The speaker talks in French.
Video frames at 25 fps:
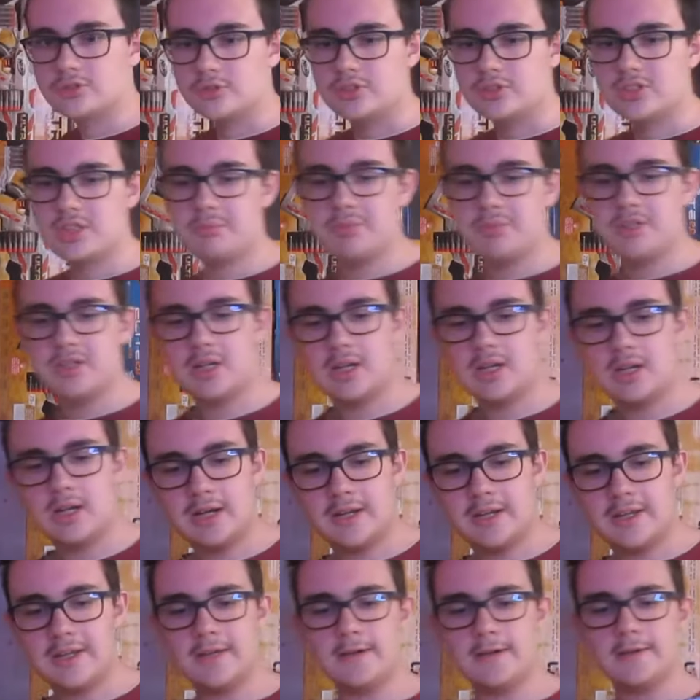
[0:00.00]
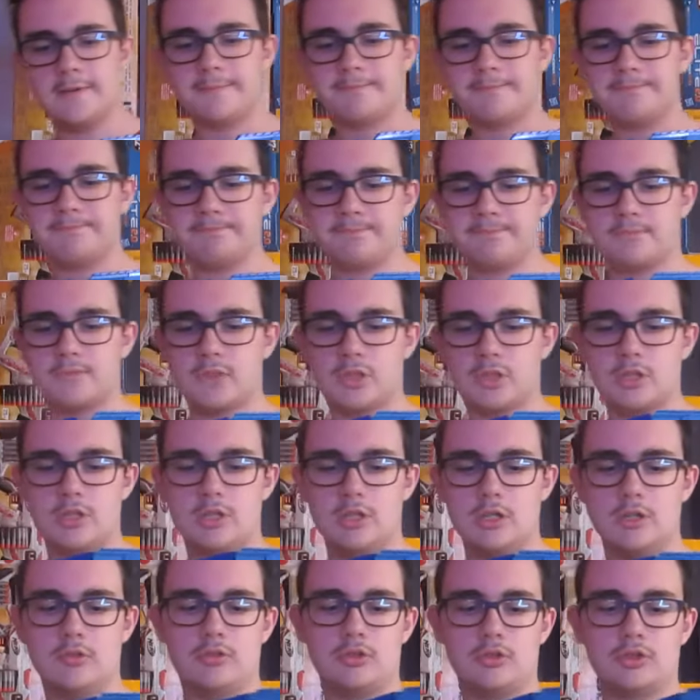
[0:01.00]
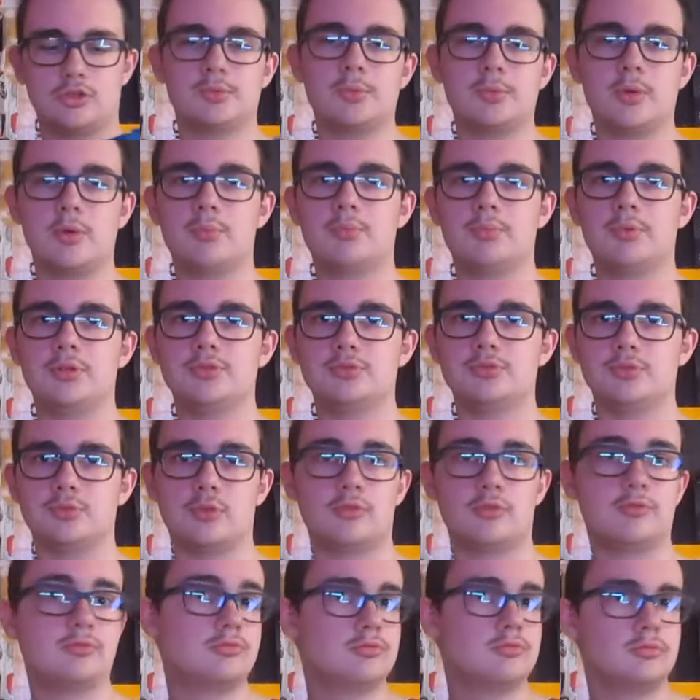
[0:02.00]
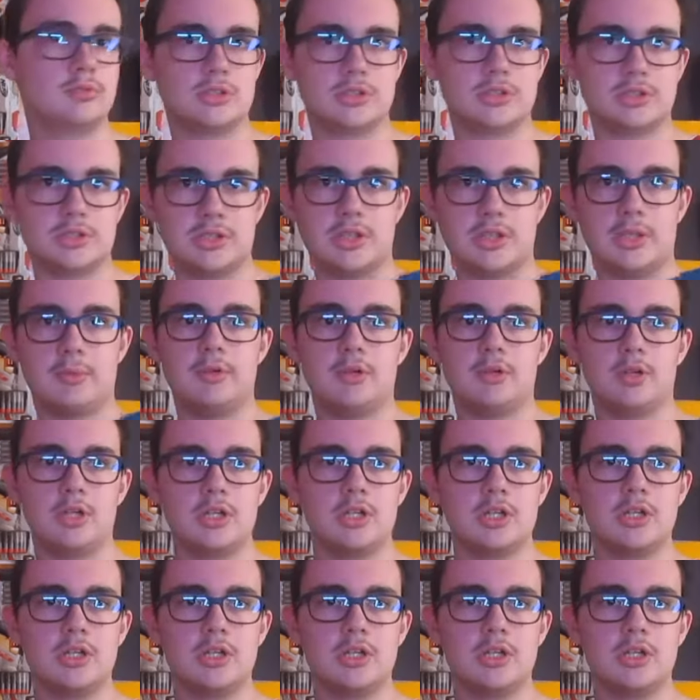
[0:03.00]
de débile à l'arrière, franchement, le poids, tu t'en fous, hein, clairement.